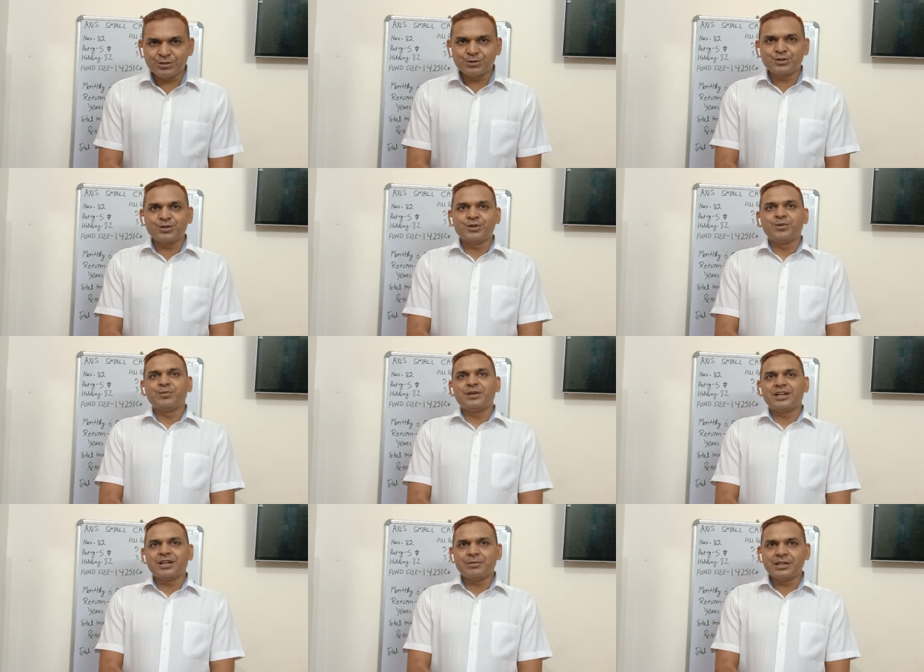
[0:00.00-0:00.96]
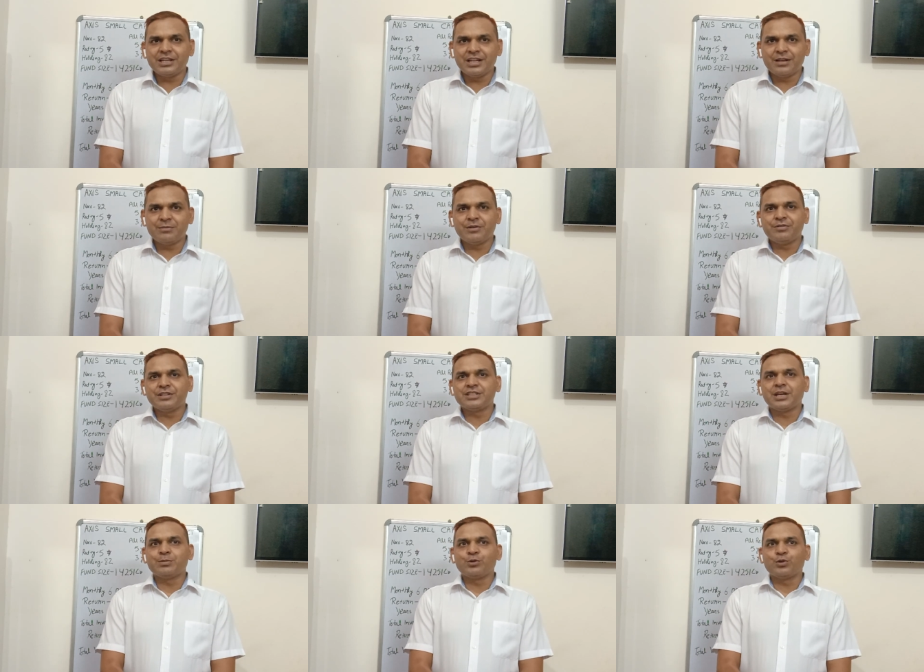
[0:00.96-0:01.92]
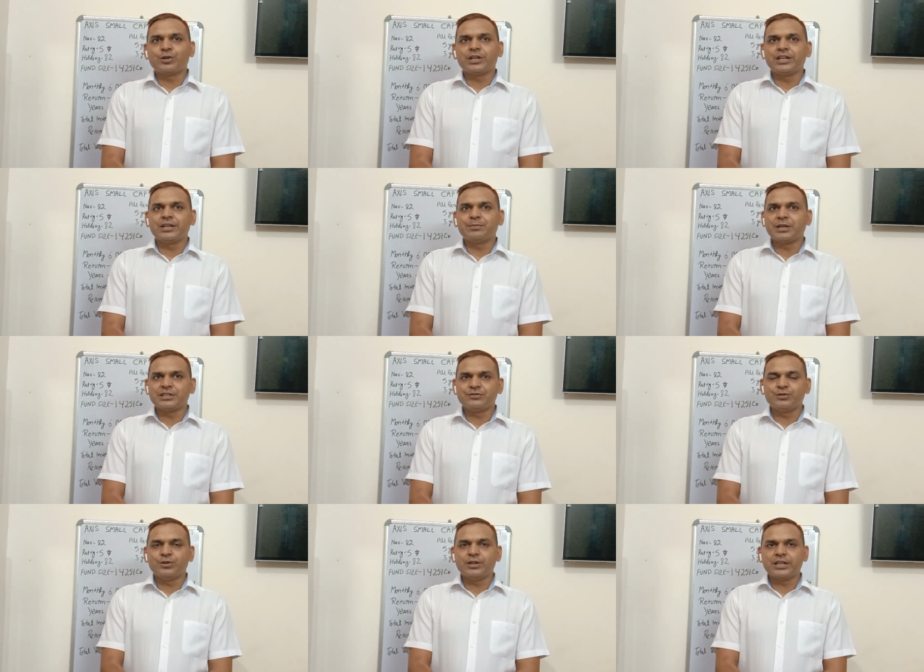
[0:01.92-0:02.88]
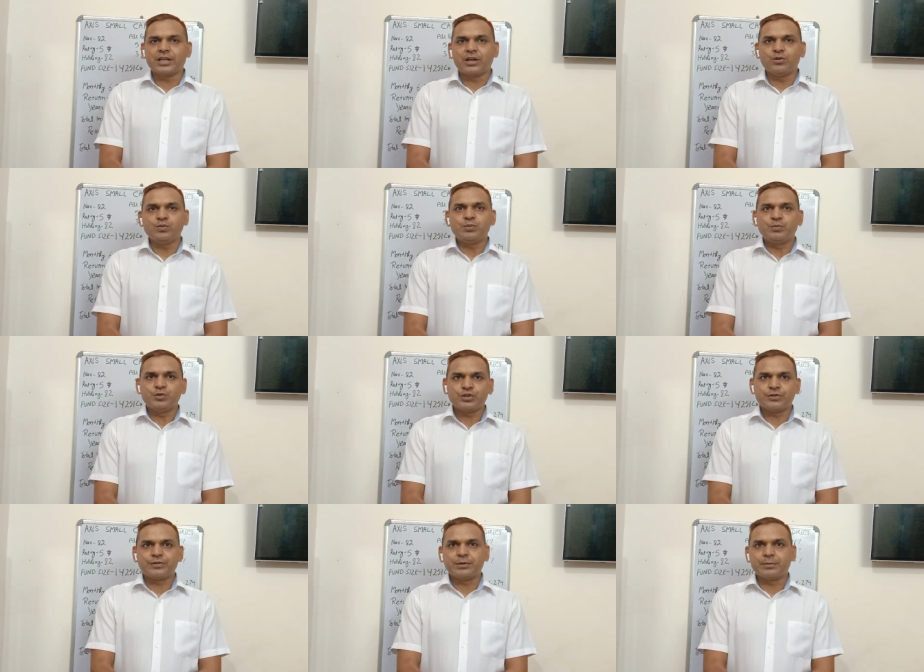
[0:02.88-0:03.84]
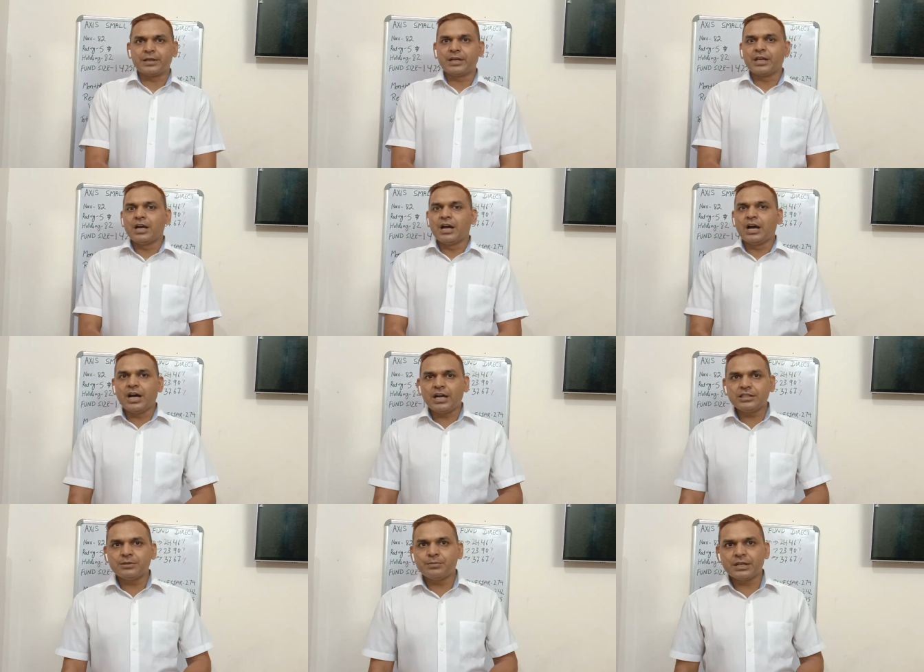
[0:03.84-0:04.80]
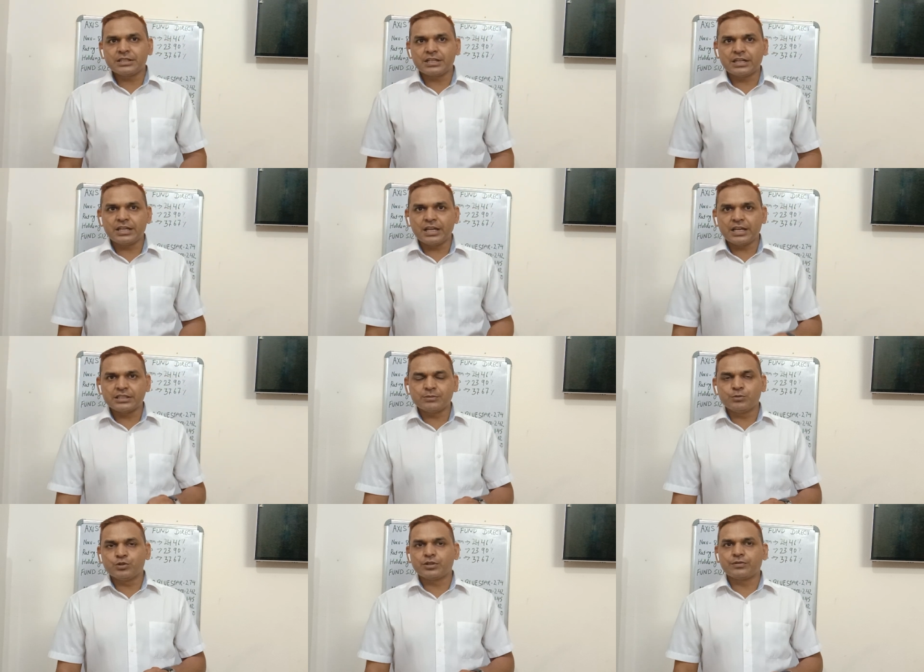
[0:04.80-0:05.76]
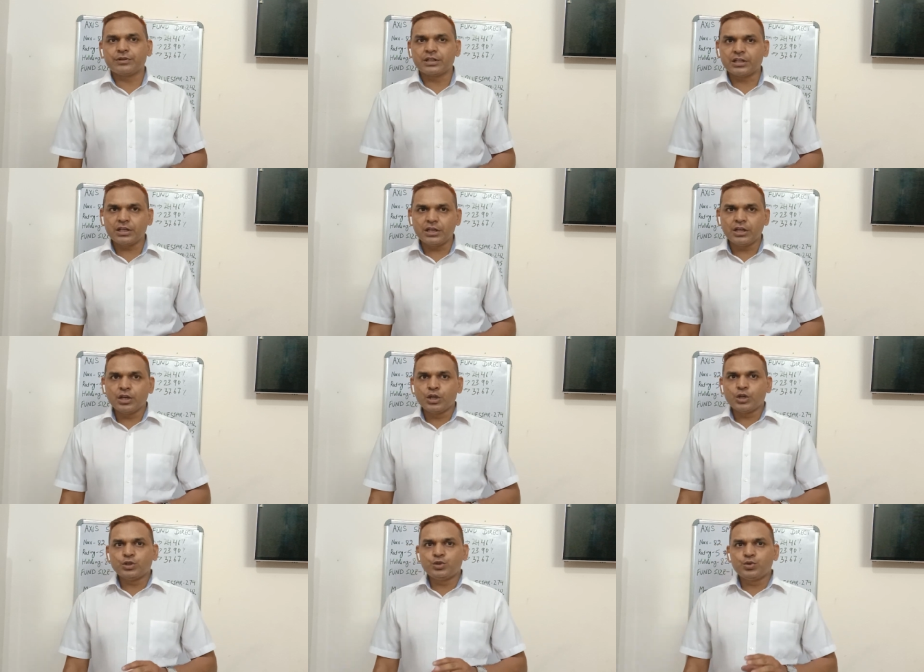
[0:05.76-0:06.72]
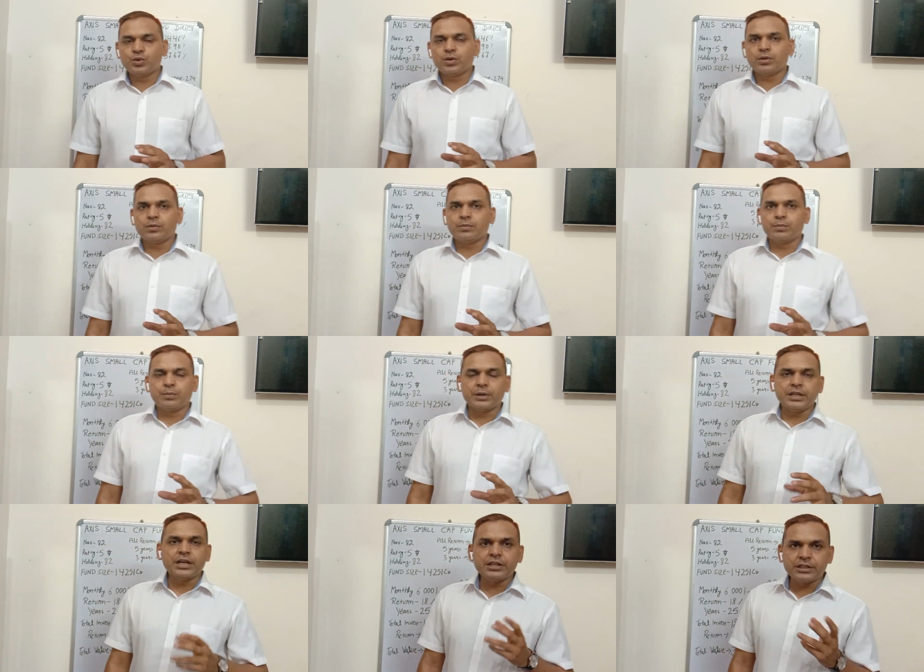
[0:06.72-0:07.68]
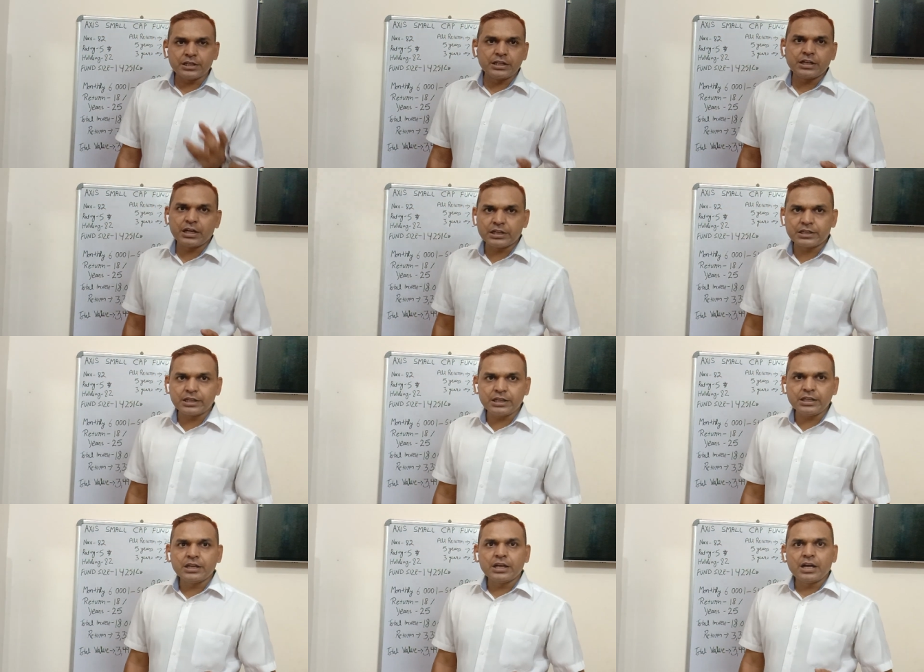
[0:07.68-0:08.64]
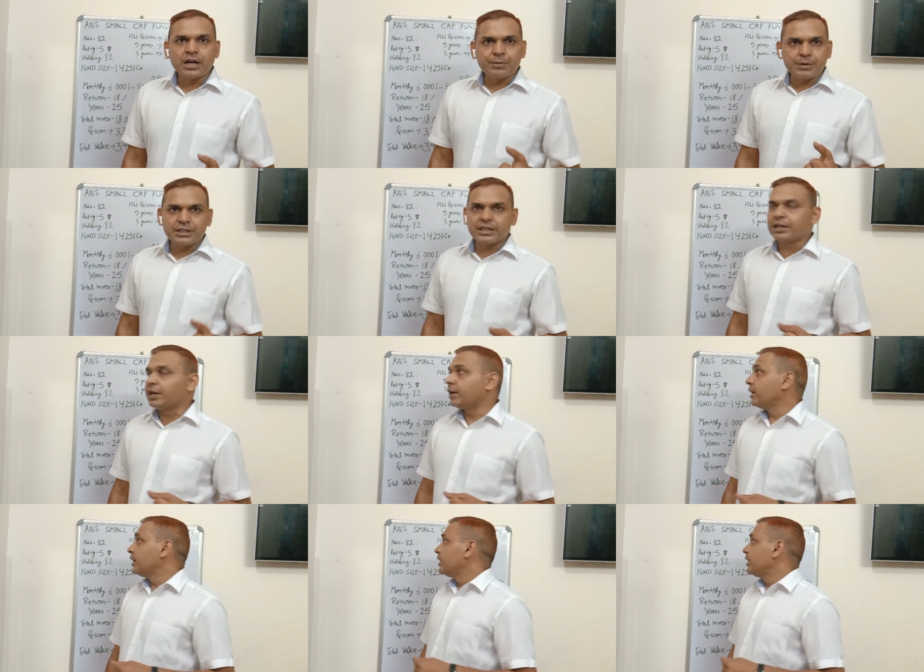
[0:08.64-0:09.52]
दोस्तों मेरा नाम अनिल है मैं फिर से आप लोगों के लिए एक बेस्ट वीडियो लेके आया हूँ म्यूचुअल फंड पे आज हम बात करेंगे ऐसे म्यूचुअल फंड की जो बढ़िया रिटर्न निकाल के हमें देगा